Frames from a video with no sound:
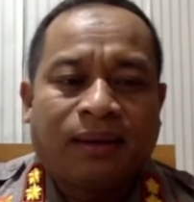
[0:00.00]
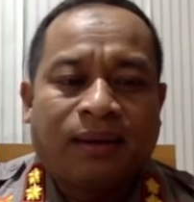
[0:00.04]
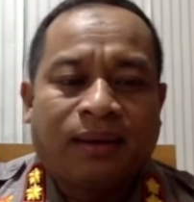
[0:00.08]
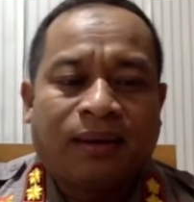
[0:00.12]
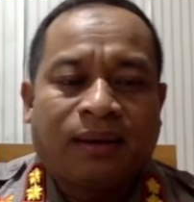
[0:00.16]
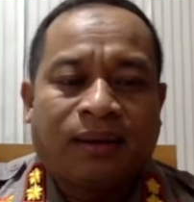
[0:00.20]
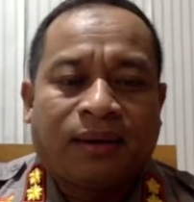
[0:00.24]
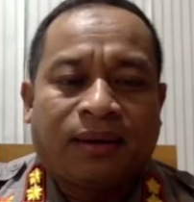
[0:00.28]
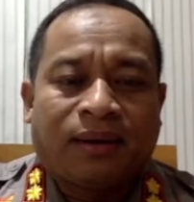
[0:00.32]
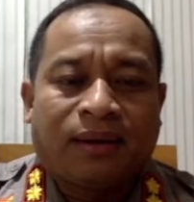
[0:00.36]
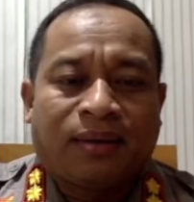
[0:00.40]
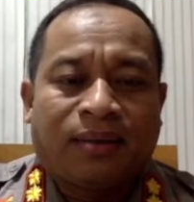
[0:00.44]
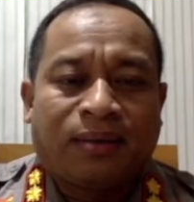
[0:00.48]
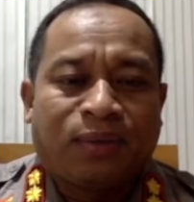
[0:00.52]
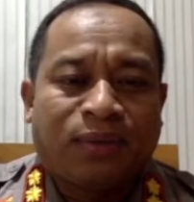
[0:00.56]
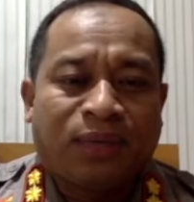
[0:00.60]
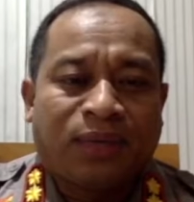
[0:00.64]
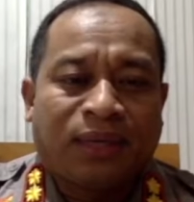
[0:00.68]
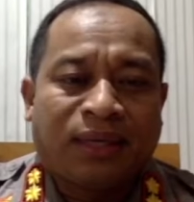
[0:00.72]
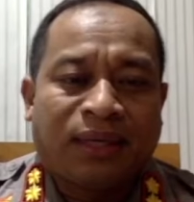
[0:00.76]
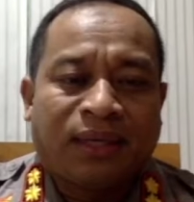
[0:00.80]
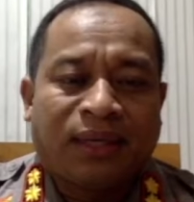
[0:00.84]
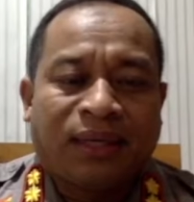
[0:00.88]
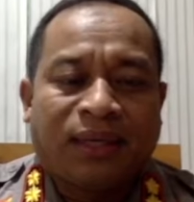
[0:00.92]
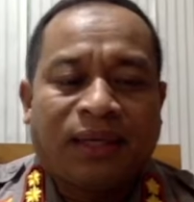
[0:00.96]
uh,
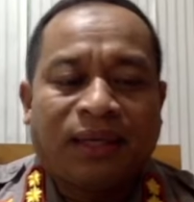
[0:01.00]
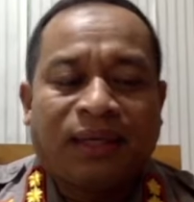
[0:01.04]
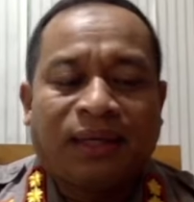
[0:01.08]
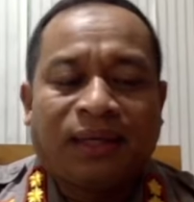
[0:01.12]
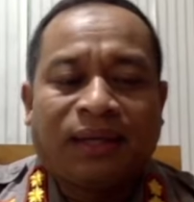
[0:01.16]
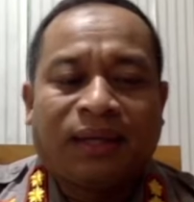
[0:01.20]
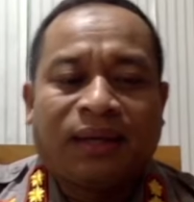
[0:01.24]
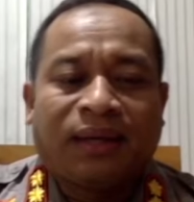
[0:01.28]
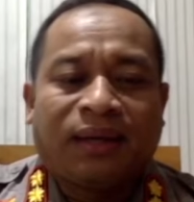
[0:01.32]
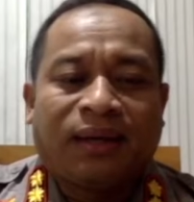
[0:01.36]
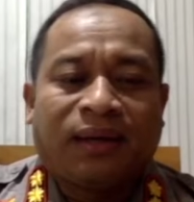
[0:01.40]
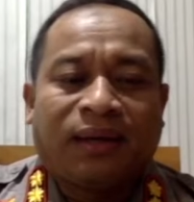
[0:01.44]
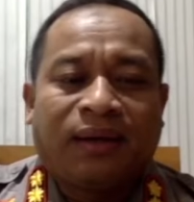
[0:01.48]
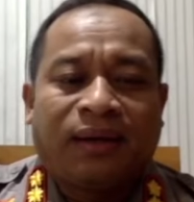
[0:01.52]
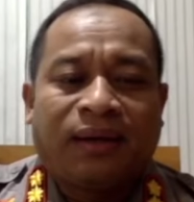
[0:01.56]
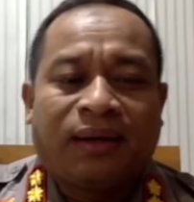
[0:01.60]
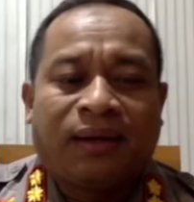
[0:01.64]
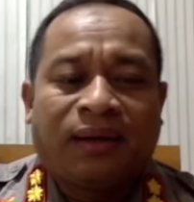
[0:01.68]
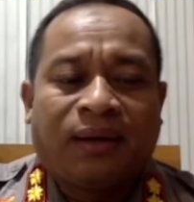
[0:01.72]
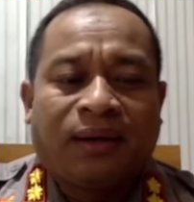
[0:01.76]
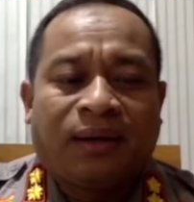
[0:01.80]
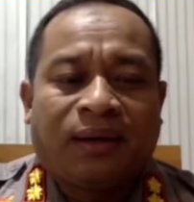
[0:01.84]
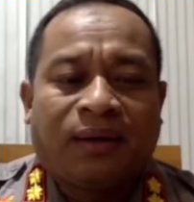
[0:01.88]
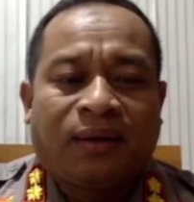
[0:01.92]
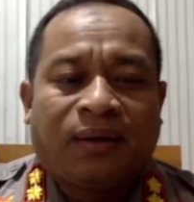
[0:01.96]
kemungkinan ada
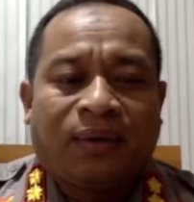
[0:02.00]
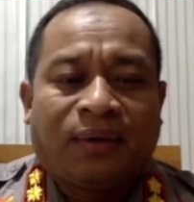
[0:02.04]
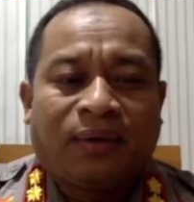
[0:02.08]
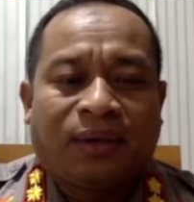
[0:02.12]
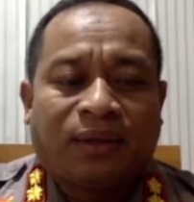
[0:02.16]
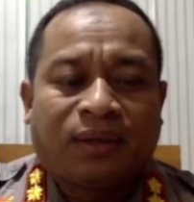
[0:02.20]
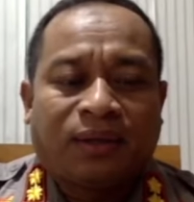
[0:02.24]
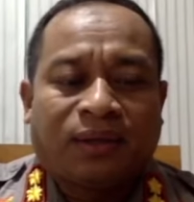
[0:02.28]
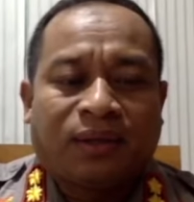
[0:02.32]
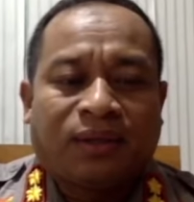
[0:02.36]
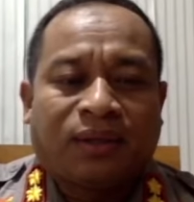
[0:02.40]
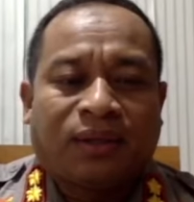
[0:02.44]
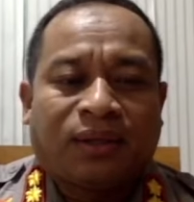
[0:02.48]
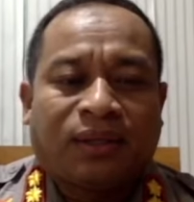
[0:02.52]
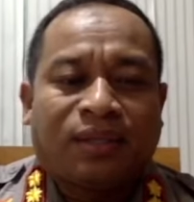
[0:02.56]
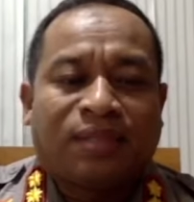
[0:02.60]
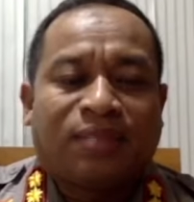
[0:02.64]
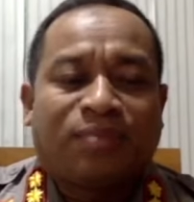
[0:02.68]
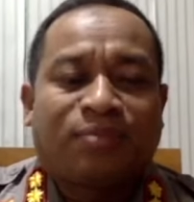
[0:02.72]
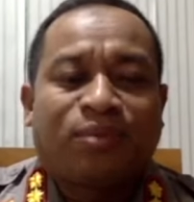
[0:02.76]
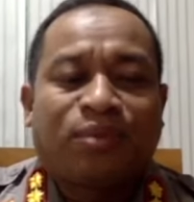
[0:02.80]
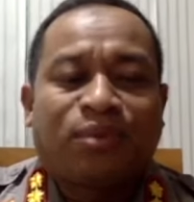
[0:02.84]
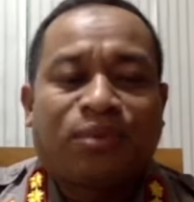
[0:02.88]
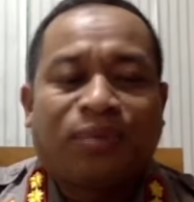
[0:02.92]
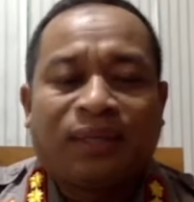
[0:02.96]
faktor
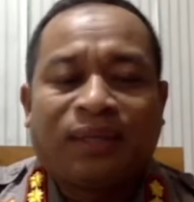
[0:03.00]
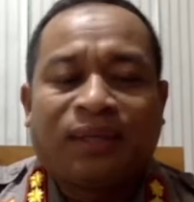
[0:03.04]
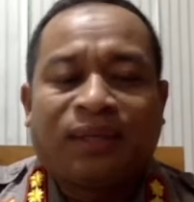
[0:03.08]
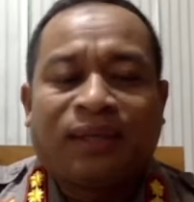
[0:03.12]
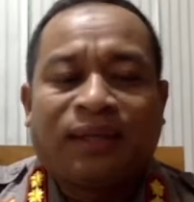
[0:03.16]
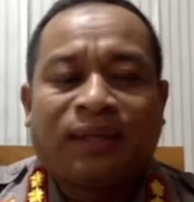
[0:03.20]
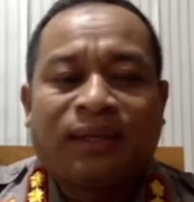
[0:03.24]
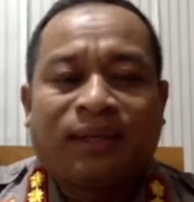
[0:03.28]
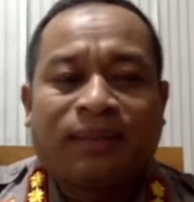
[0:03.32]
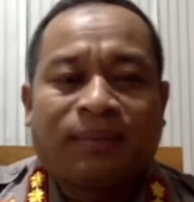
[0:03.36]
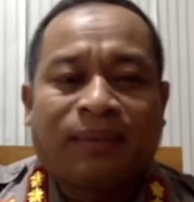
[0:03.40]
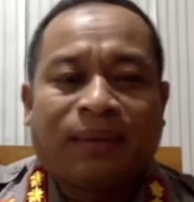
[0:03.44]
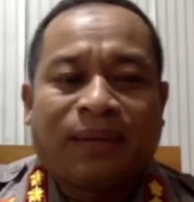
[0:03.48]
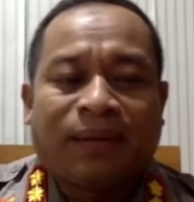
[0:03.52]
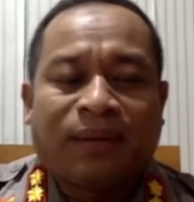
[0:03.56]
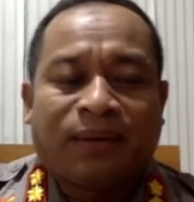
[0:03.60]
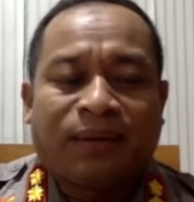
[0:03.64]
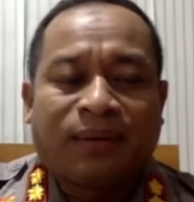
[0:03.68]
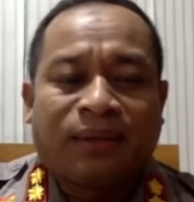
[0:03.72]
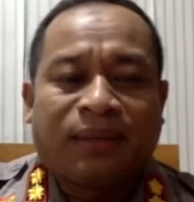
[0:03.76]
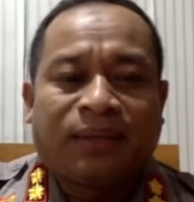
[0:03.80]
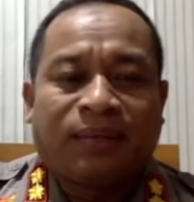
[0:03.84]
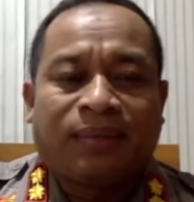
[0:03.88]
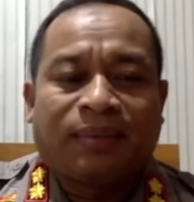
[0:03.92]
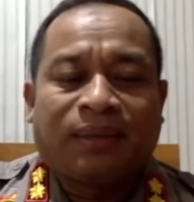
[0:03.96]
kecemburuan dari pelaku
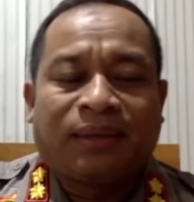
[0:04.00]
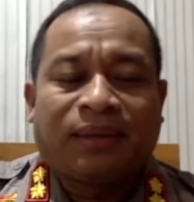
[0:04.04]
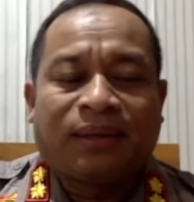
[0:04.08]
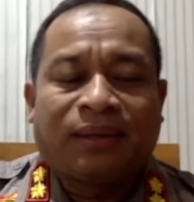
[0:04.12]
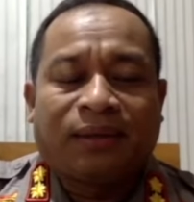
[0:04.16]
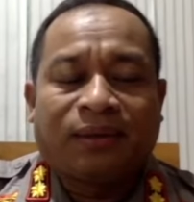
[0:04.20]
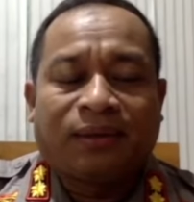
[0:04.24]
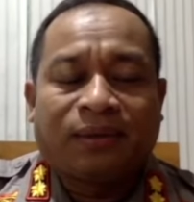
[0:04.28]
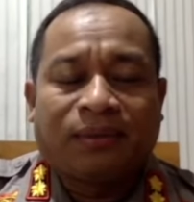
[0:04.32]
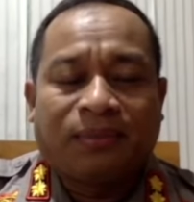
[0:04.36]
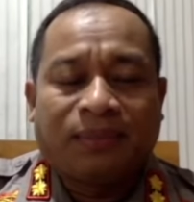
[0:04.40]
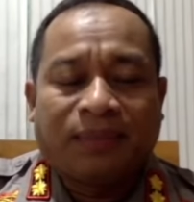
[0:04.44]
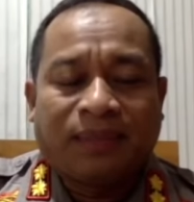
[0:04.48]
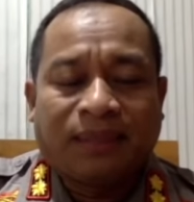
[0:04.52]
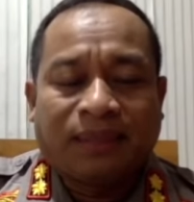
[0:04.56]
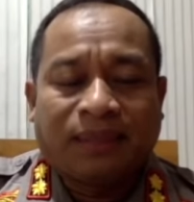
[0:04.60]
ini kepada korban.